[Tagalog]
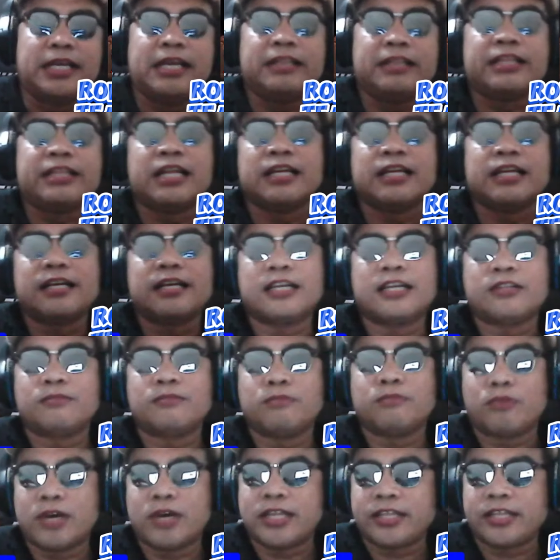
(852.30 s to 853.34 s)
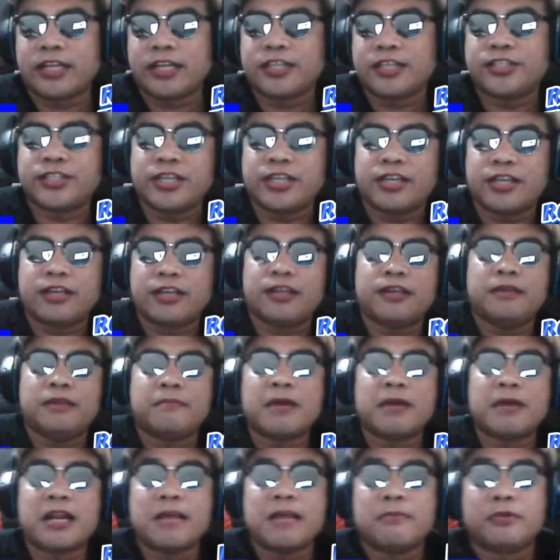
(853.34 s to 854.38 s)
eh. Talagang ganun buhay Trixie eh.
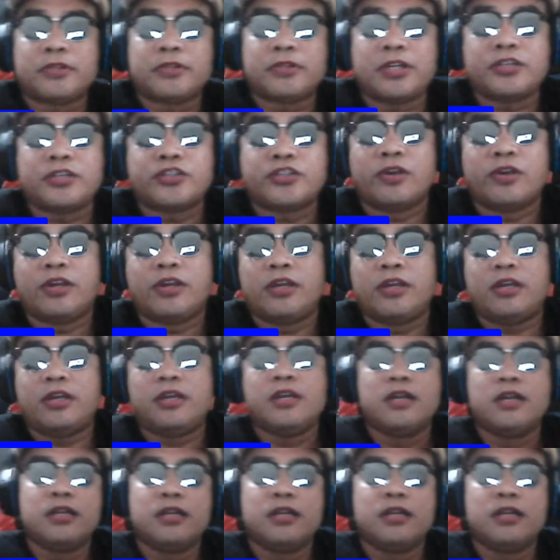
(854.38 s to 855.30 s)
Malay mo Trixie, eh.